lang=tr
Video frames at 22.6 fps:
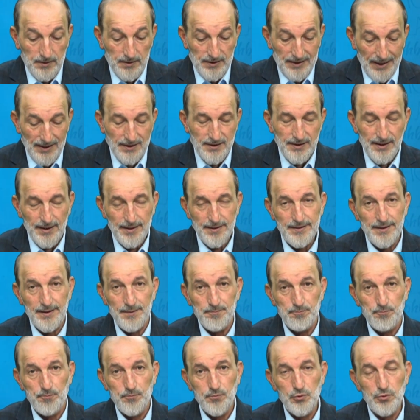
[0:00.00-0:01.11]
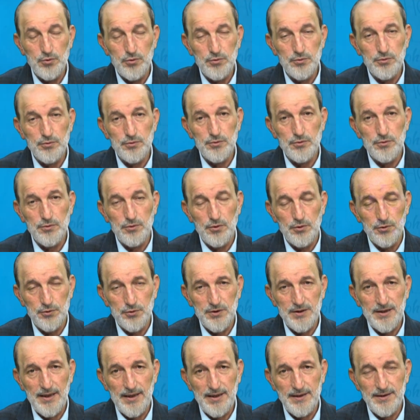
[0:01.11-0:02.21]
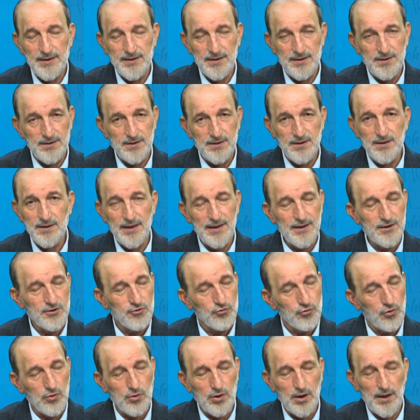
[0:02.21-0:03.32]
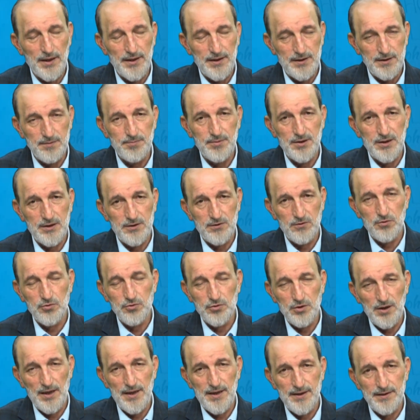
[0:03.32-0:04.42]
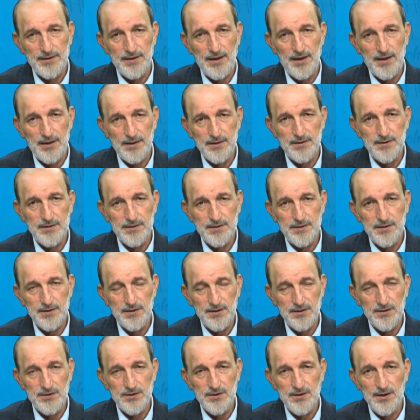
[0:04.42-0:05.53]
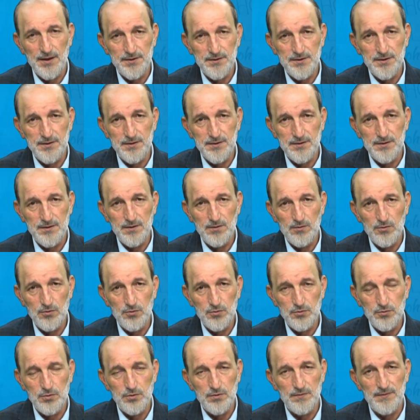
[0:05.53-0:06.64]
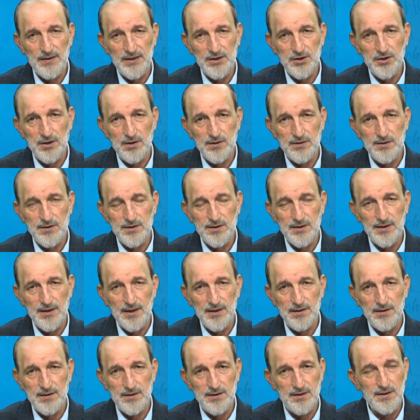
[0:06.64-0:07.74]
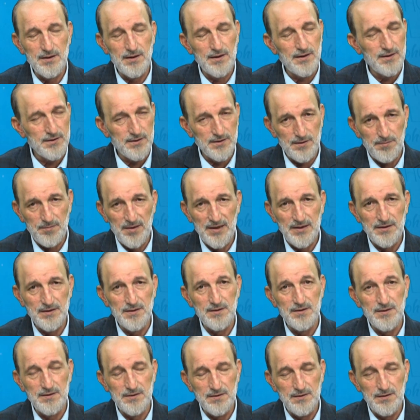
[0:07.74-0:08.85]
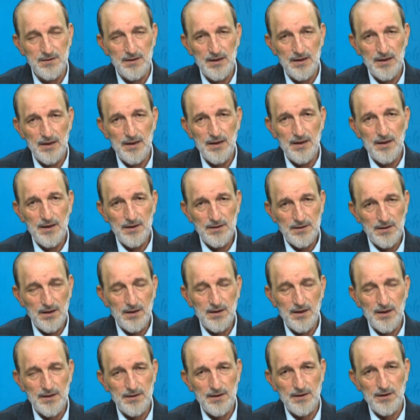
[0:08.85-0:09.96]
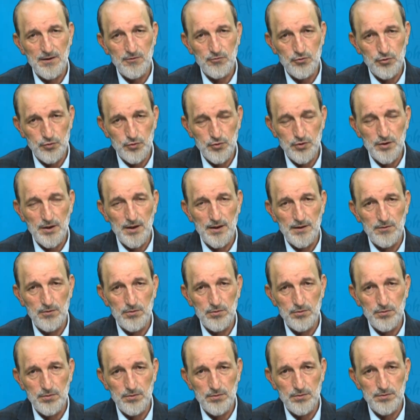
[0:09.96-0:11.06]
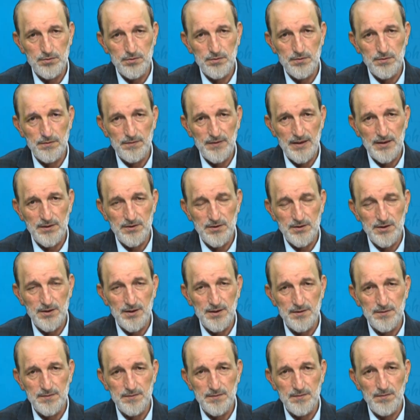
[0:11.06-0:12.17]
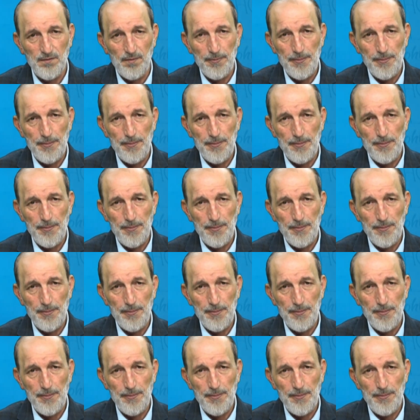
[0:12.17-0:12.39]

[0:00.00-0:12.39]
Gerçekten bu 18. ders çok ayrı bir noktaya değinir. İnsanın onur ve şahsiyetinin, azametinin ne kadar kutsal olduğunu ve insan